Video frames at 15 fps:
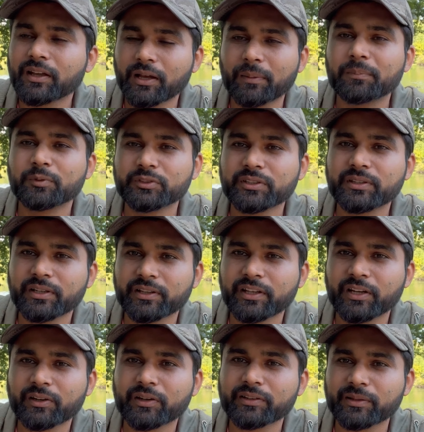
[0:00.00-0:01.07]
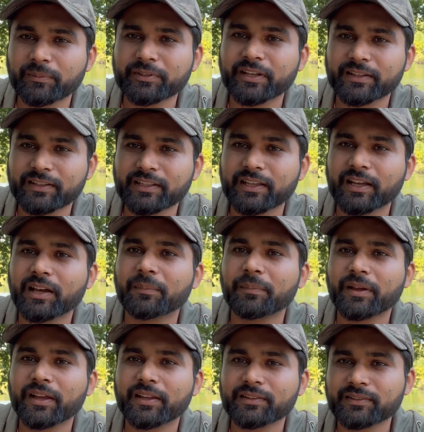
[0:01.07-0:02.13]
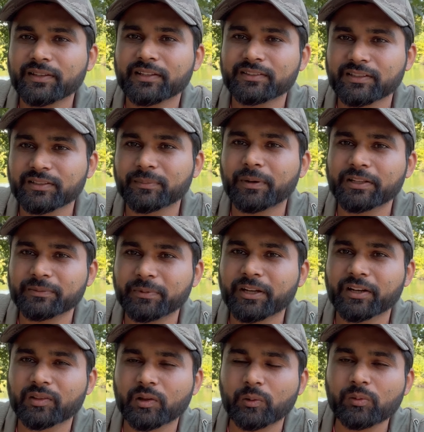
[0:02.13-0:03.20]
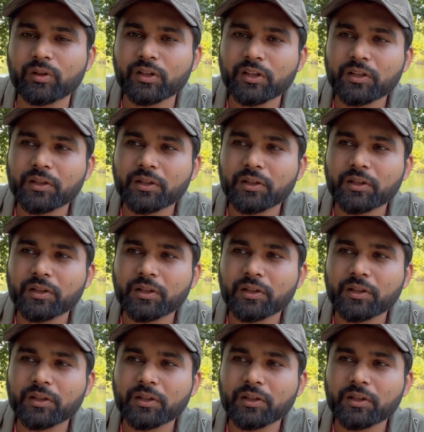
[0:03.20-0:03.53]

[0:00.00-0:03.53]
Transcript: अब मुझे धीरे धीरे इनकी समझ आती है अब मैं इनसे अच्छे से बात भी करता हूँ